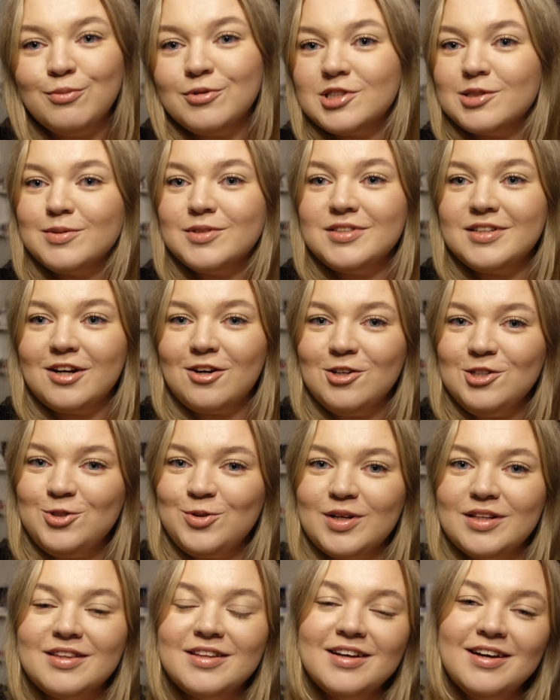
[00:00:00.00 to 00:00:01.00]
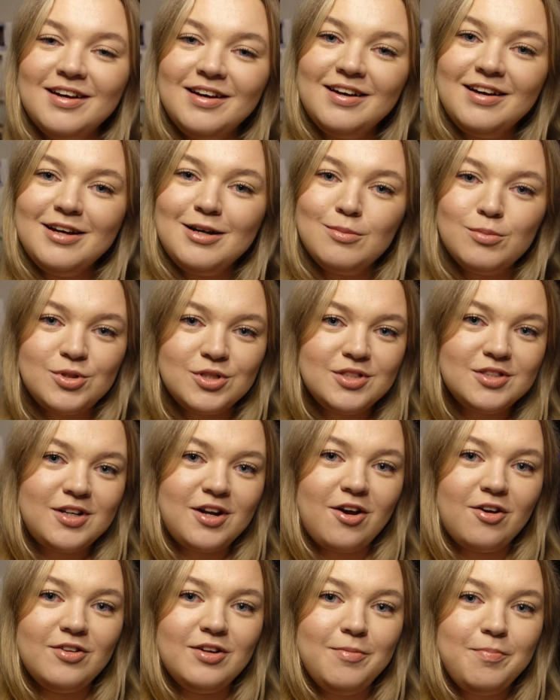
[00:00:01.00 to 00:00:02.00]
może będzie jakoś ładnie
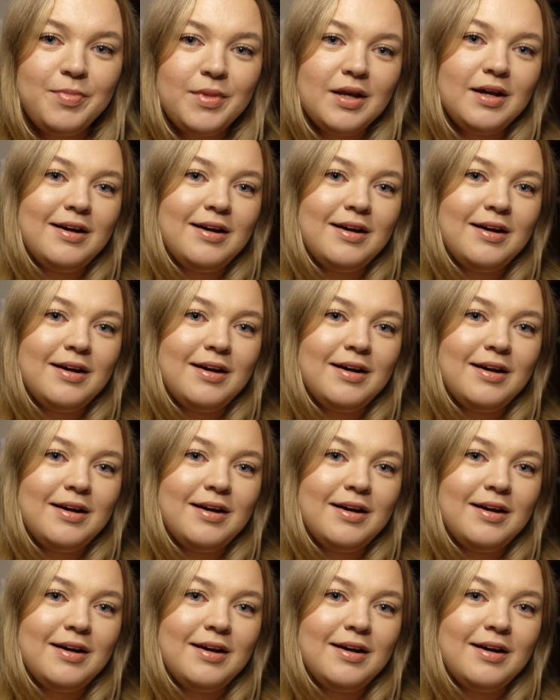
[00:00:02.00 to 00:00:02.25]
przystrojony.